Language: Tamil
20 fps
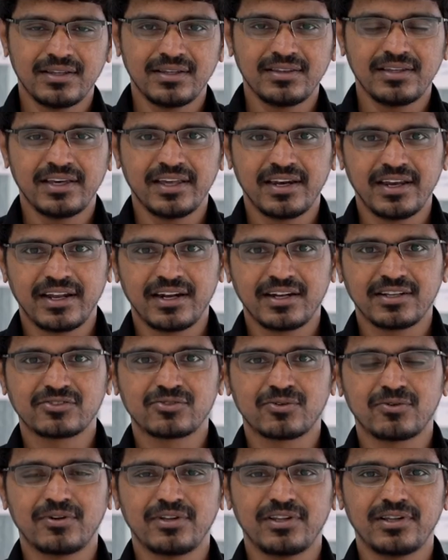இந்த தியரி என்ன
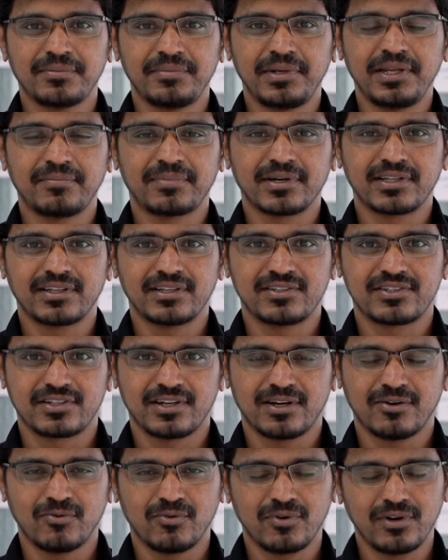சொல்லுது அப்படின்னு
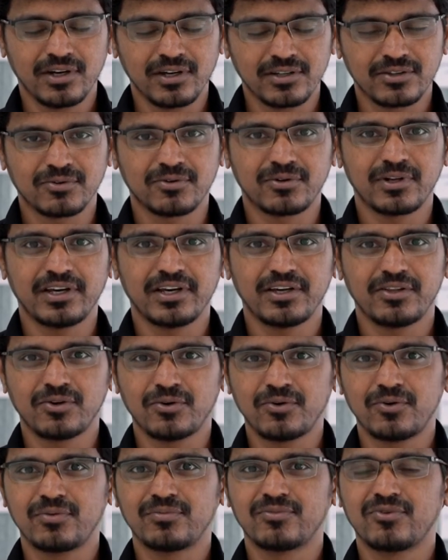பார்த்தாச்சுன்னா உலகத்தோட
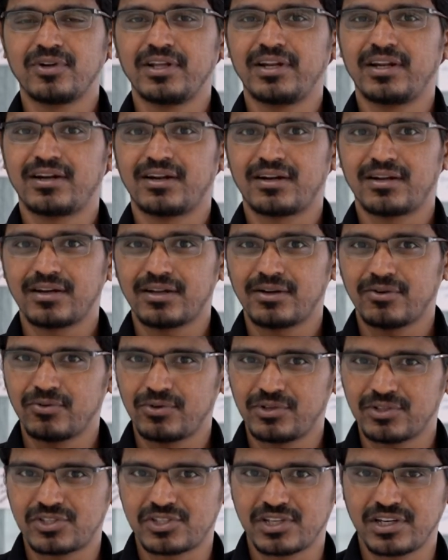ஏதோ ஒரு மூலையில் நடக்கிற
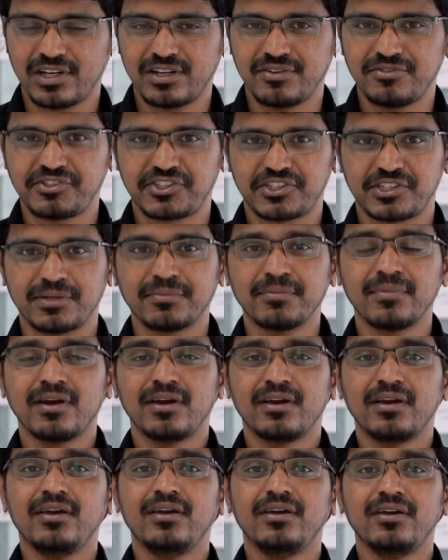ஒரு சின்ன விஷயம்
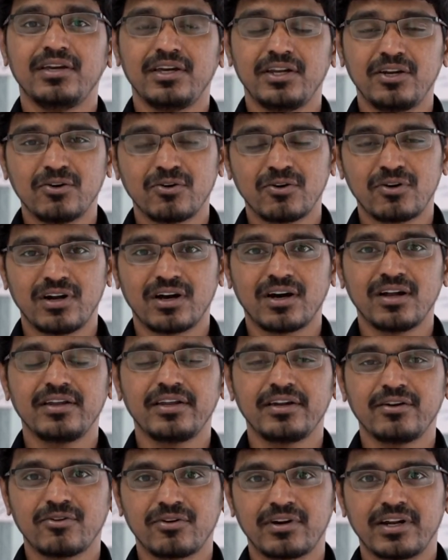இன்னொரு நாள்
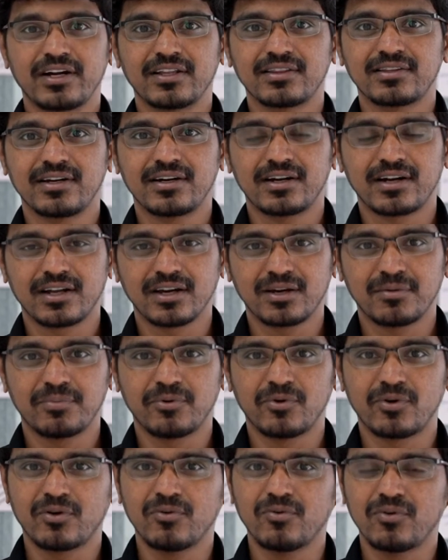இன்னொரு இடத்துல நடக்க
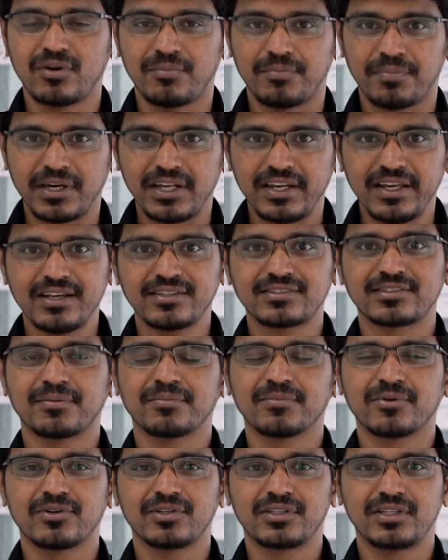போகிற ஒரு பெரிய
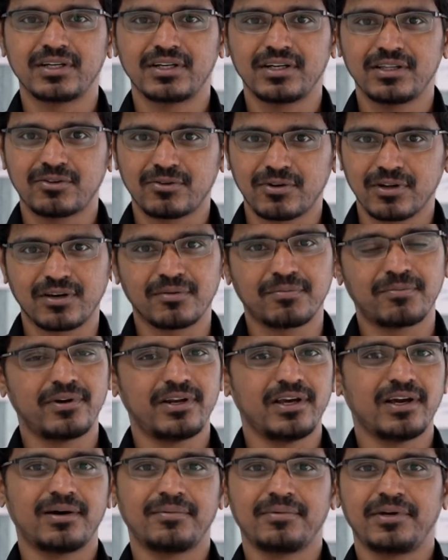சம்பவத்துக்கு தொடக்க
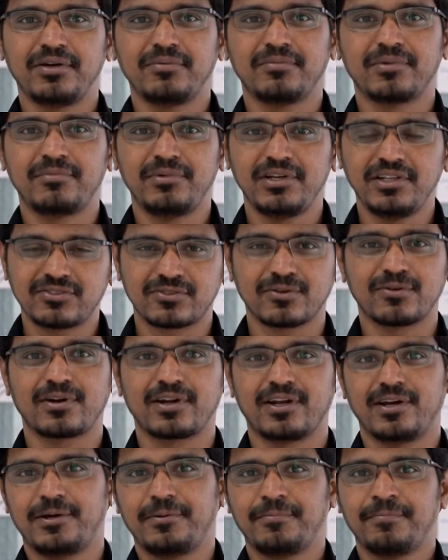புள்ளியாக அமையும் அப்படின்னு
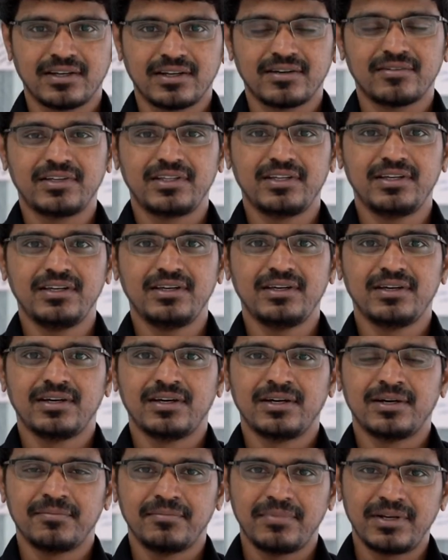சொல்கிறாங்க அதாவது
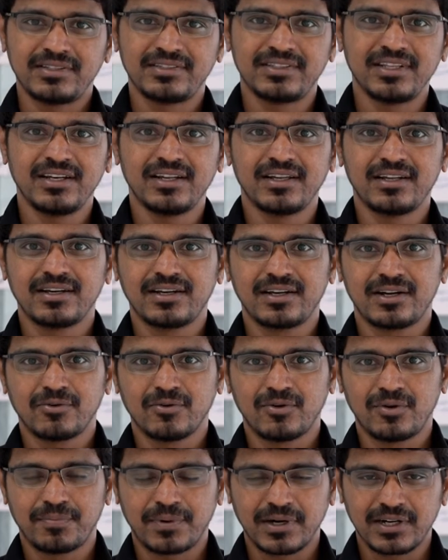பிரேசிலில் இருக்கிற
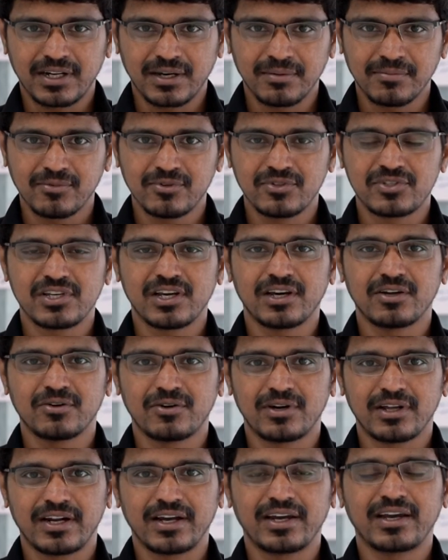ஒரு பட்டாம்பூச்சி
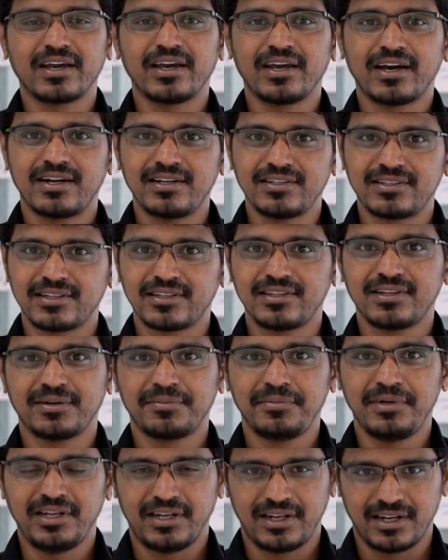அதோட ரெக்கையை அடித்தது
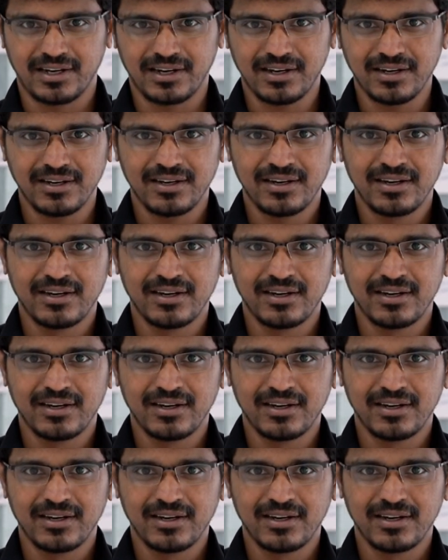அப்படின்னா